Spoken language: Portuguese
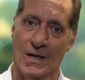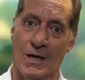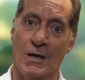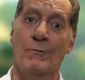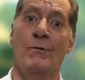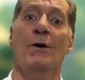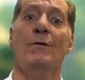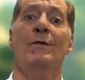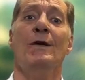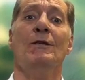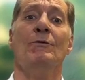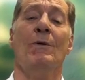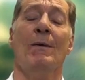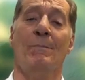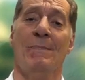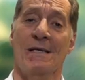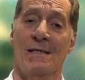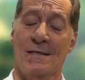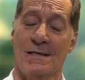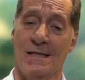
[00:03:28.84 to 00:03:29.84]
Foi feita uma
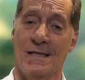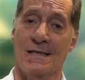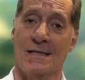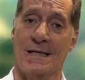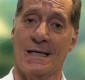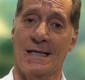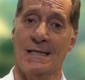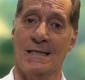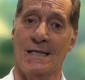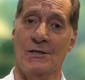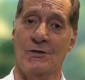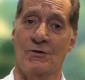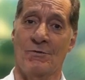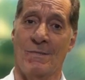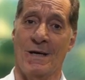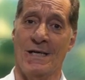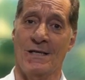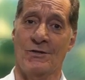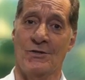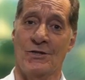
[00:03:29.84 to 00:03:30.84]
pesquisa
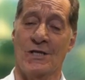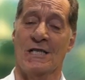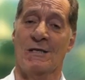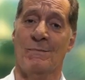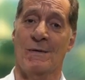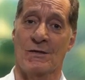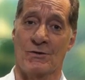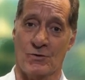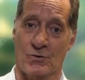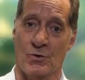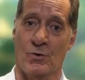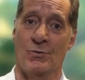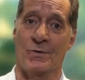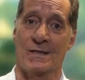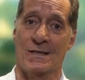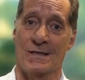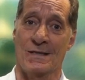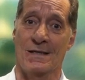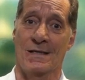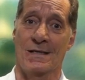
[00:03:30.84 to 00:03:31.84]
recentemente e as
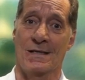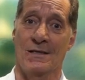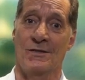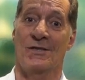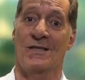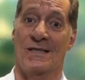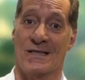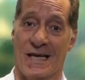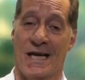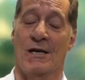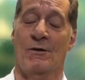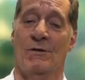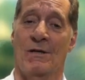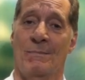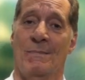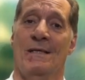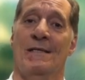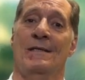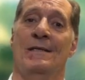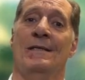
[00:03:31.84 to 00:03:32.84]
pessoas disseram na
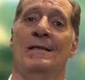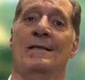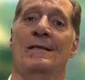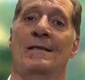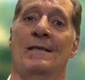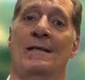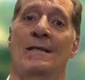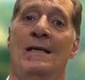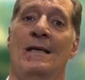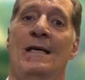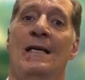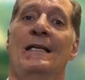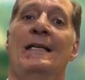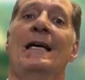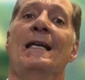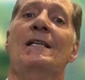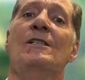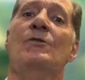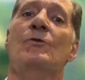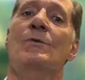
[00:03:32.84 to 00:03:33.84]
pesquisa
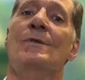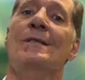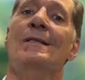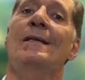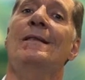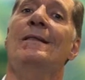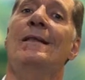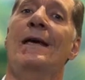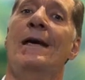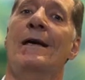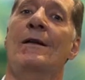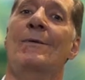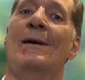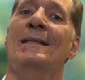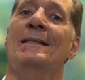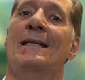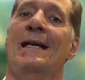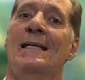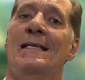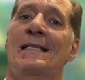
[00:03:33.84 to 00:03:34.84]
que elas consideram
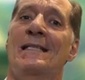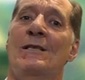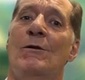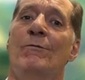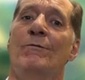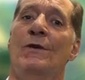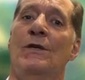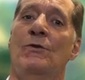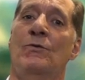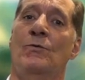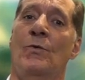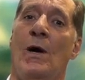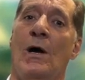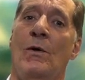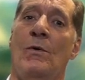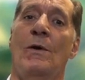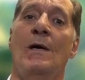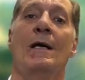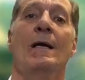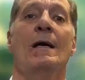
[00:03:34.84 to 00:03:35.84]
a traição
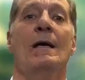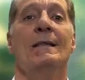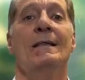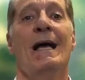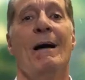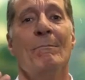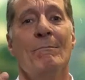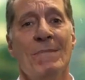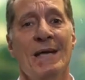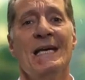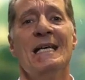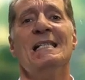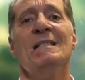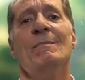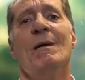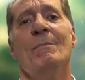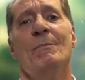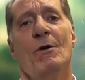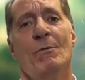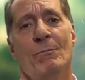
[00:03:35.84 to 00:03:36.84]
virtual da
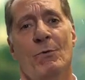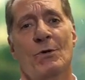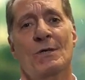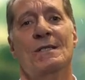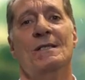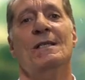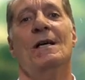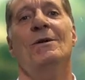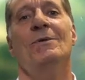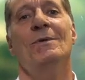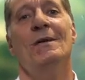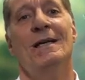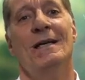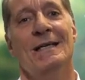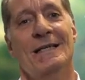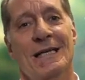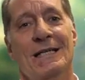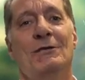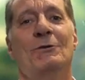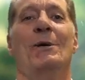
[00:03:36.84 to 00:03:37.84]
mesma proporção
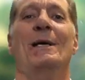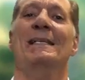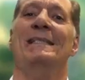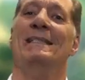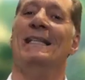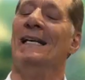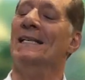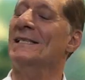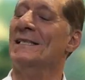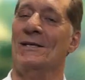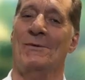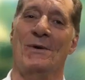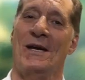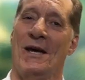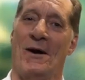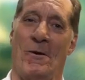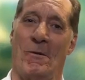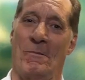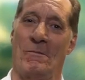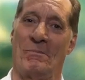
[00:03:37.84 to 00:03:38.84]
que a traição
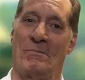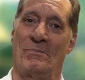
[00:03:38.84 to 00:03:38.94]
real.